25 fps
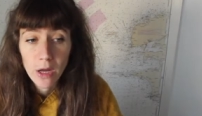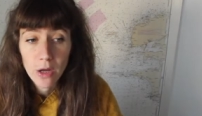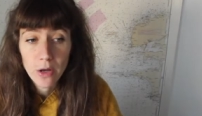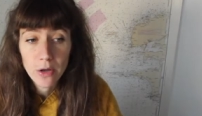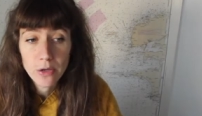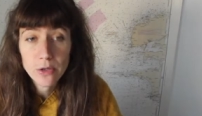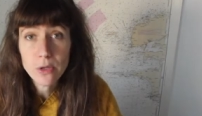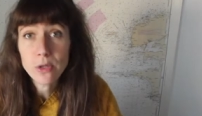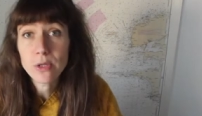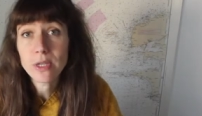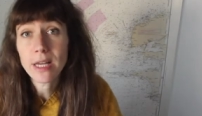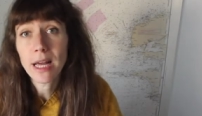
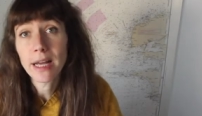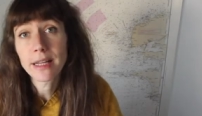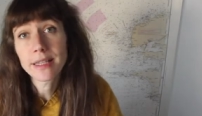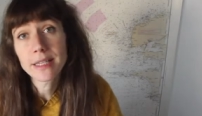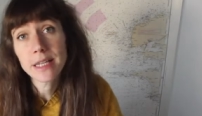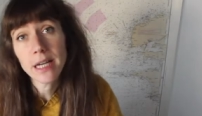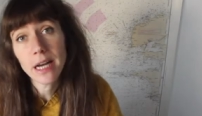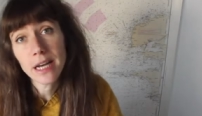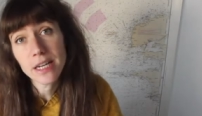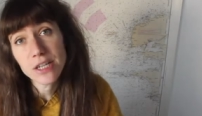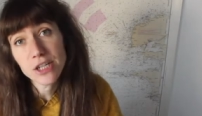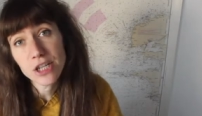Euh, ce sera un
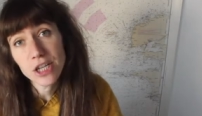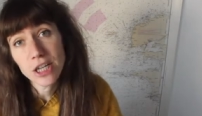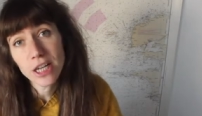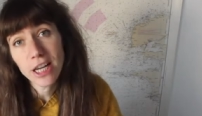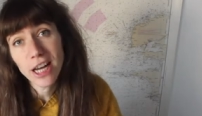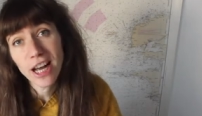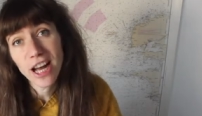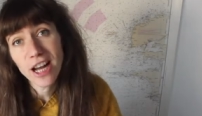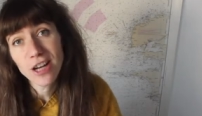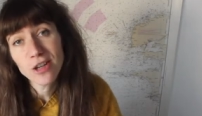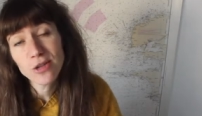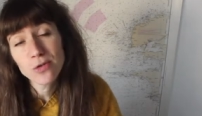tirage
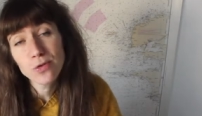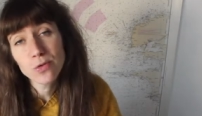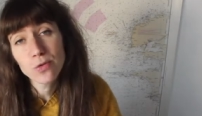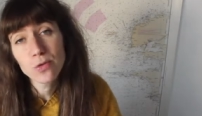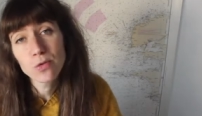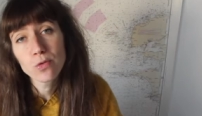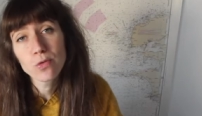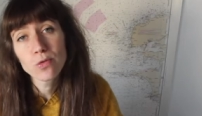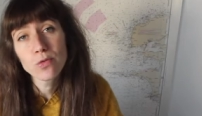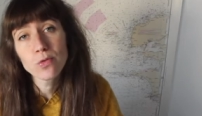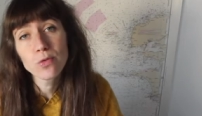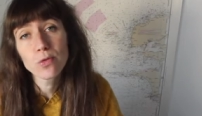général
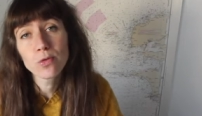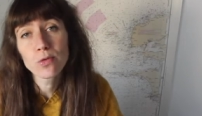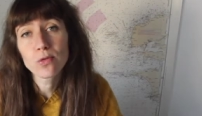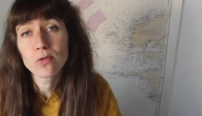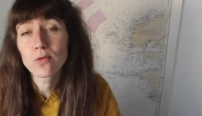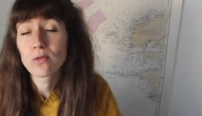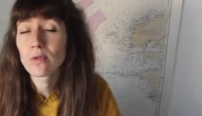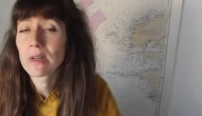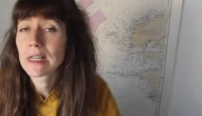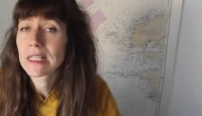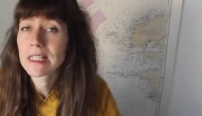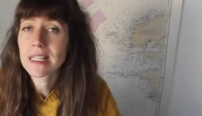du coup, donc
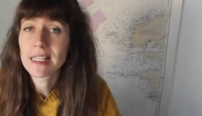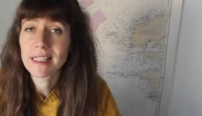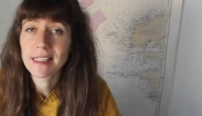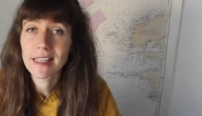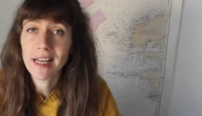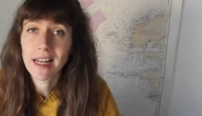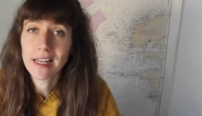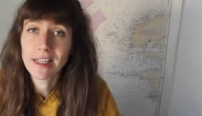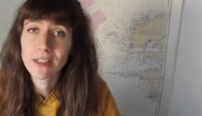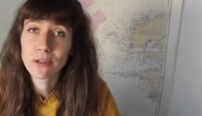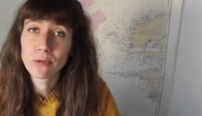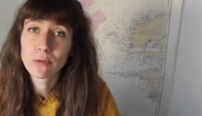je vous laisse
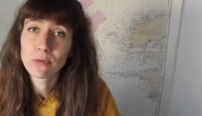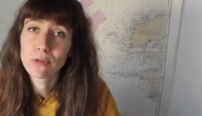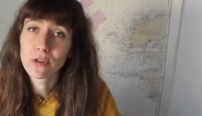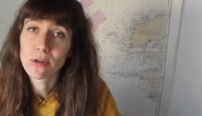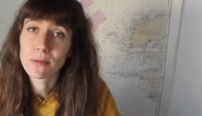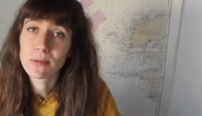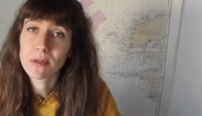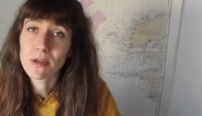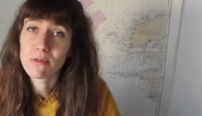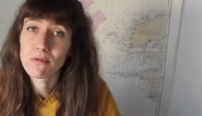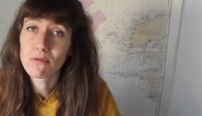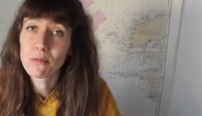être à l'écoute.
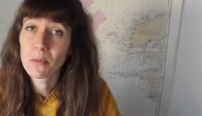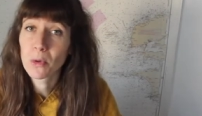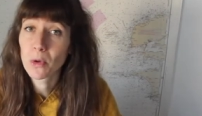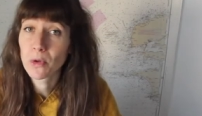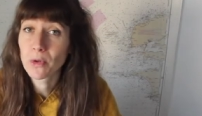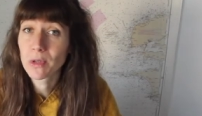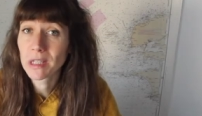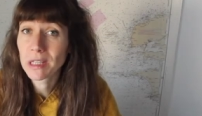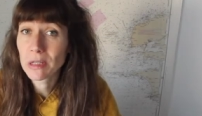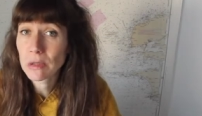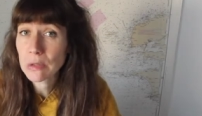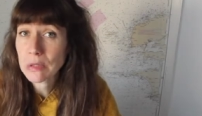Comme ça, vous
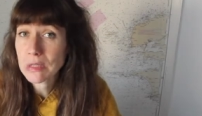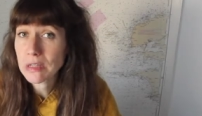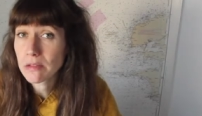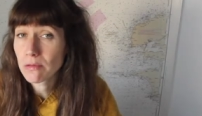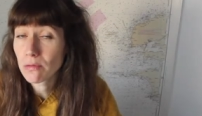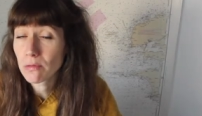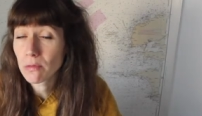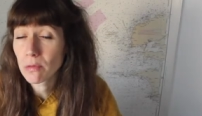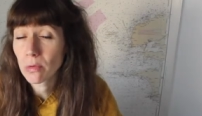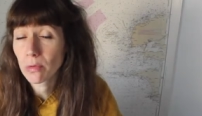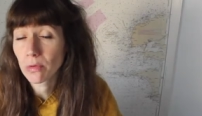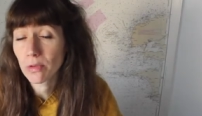prenez que ce
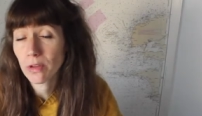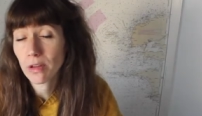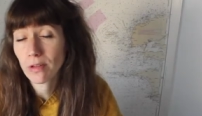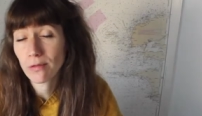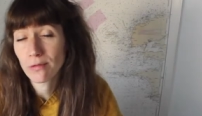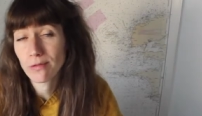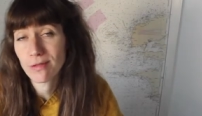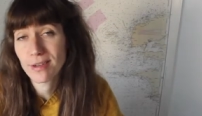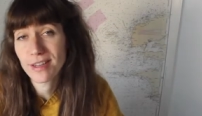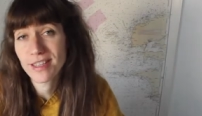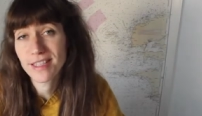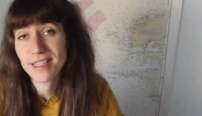qui vous
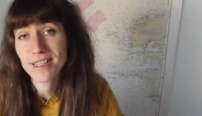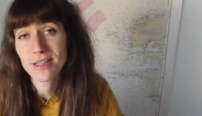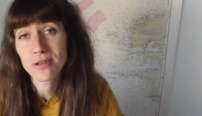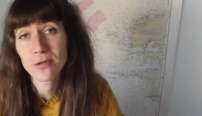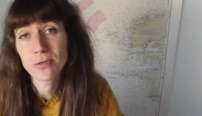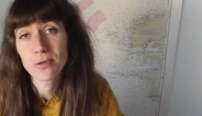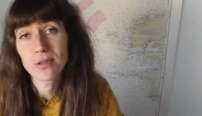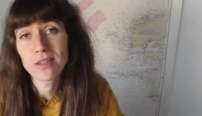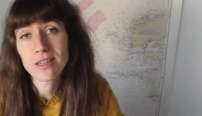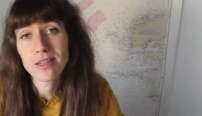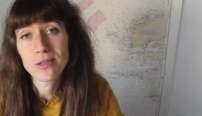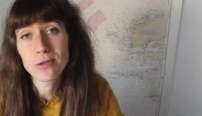concerne, vous laissez de
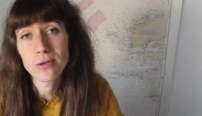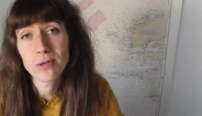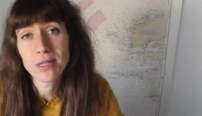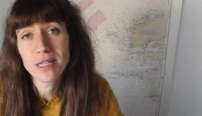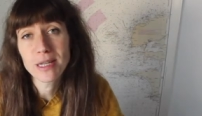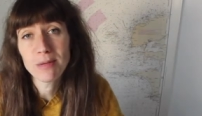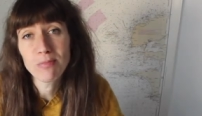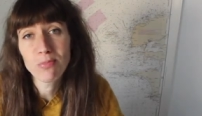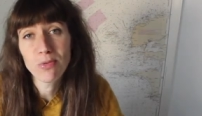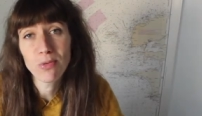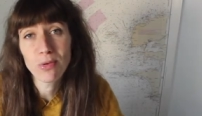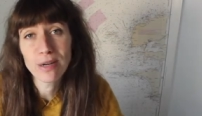côté ce
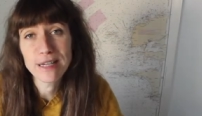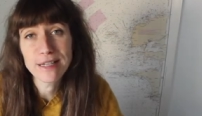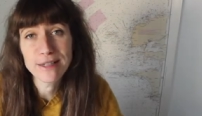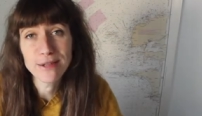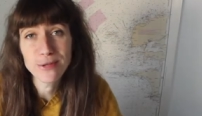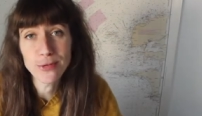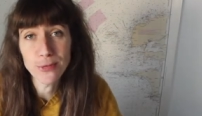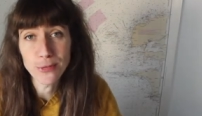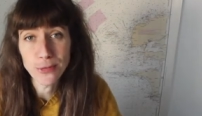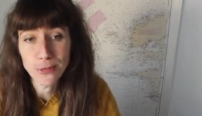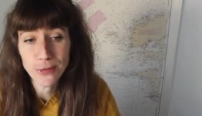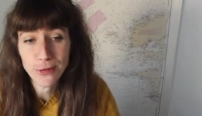qui est pour
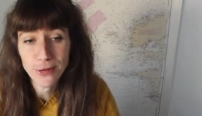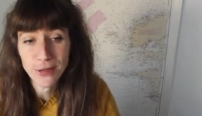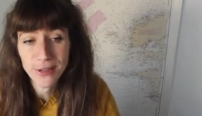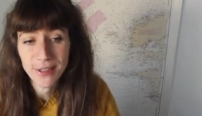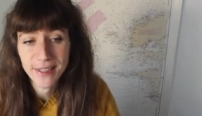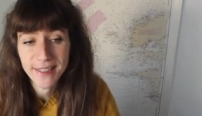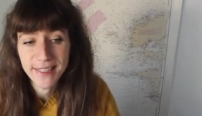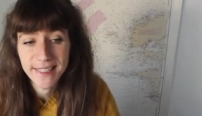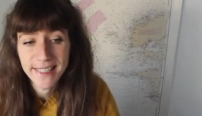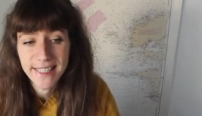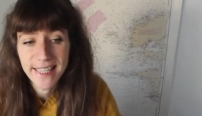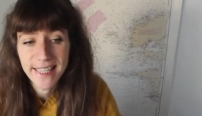les autres.